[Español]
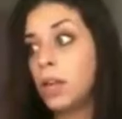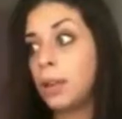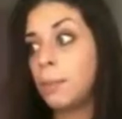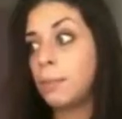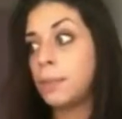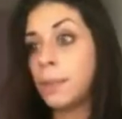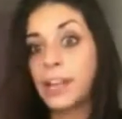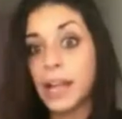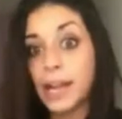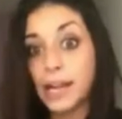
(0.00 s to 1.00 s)
em, ¿de
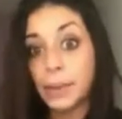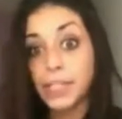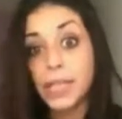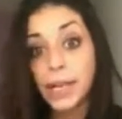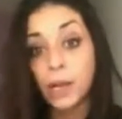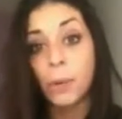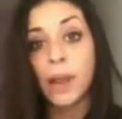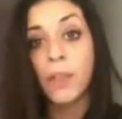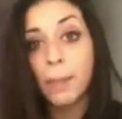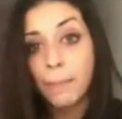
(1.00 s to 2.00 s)
verdad creéis que vais a seguir
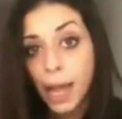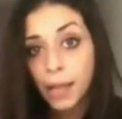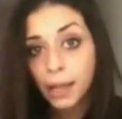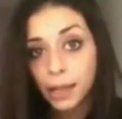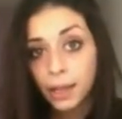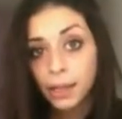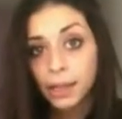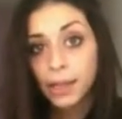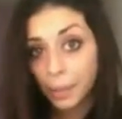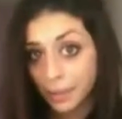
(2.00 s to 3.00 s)
cobrando la PAC?
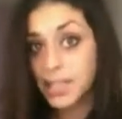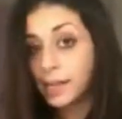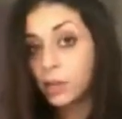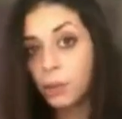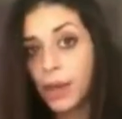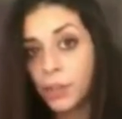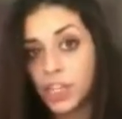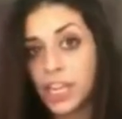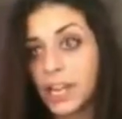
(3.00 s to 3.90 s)
¿La vais a seguir cobrando?